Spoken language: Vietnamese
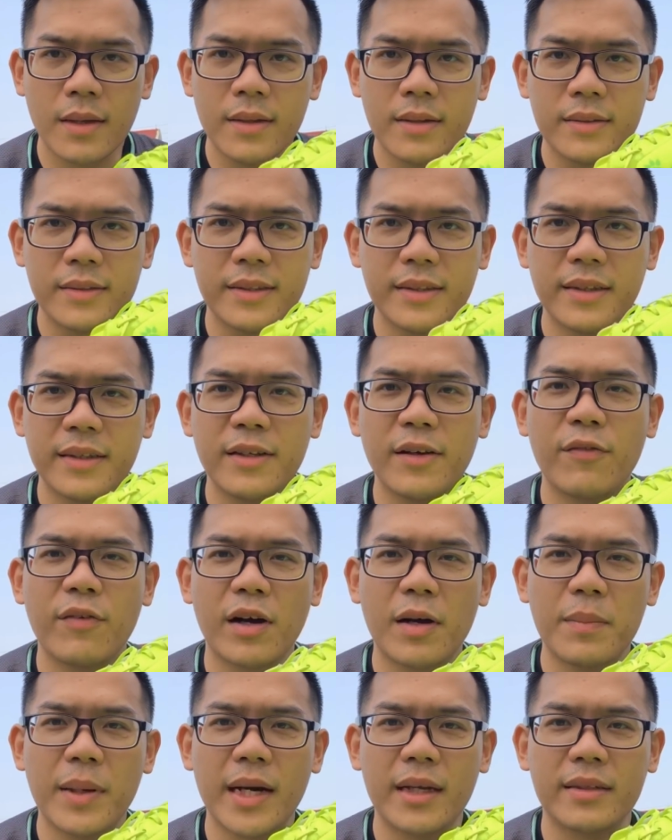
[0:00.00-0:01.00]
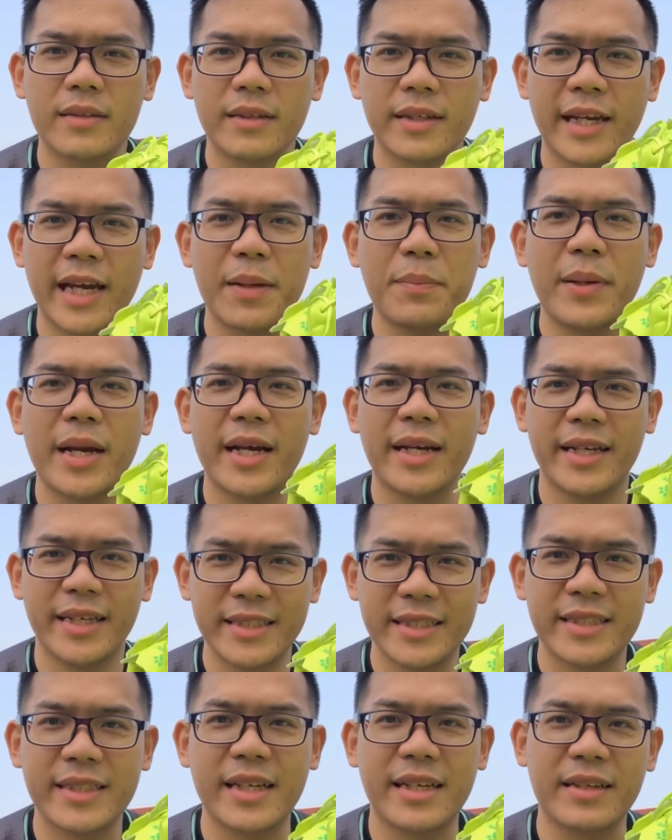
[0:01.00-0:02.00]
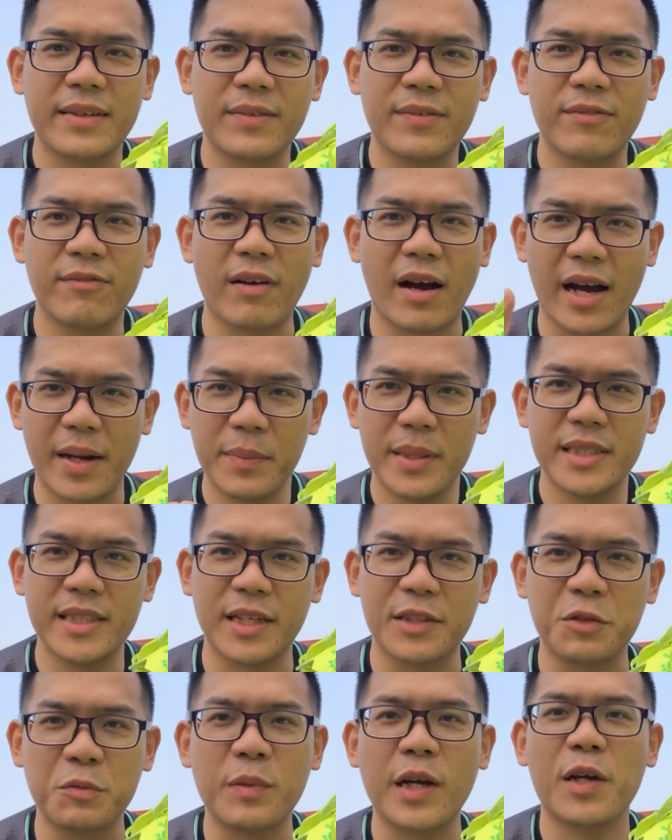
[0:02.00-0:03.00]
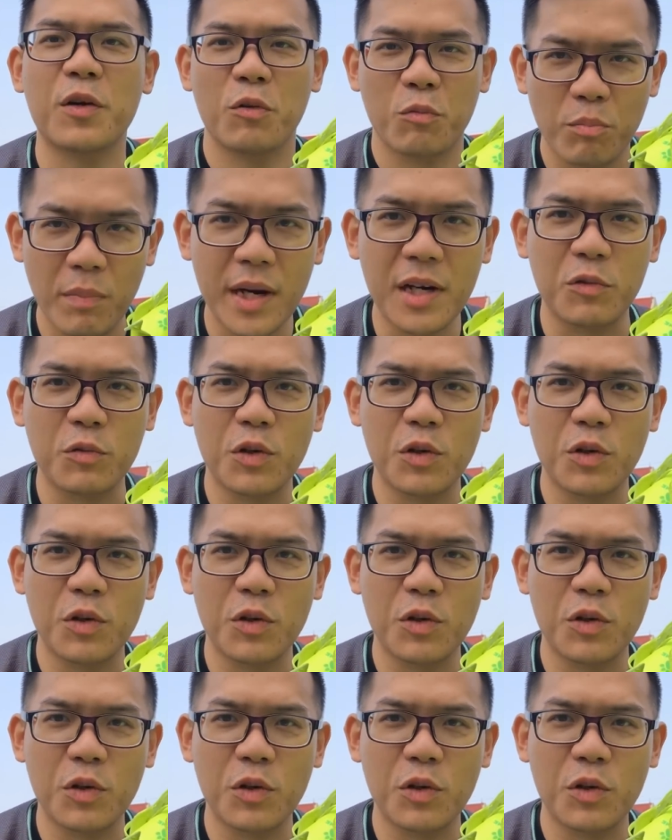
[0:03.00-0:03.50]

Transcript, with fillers: Xin giới thiệu với các bạn Kelme Instinct. Và ngay bây giờ chúng ta hãy cùng bắt đầu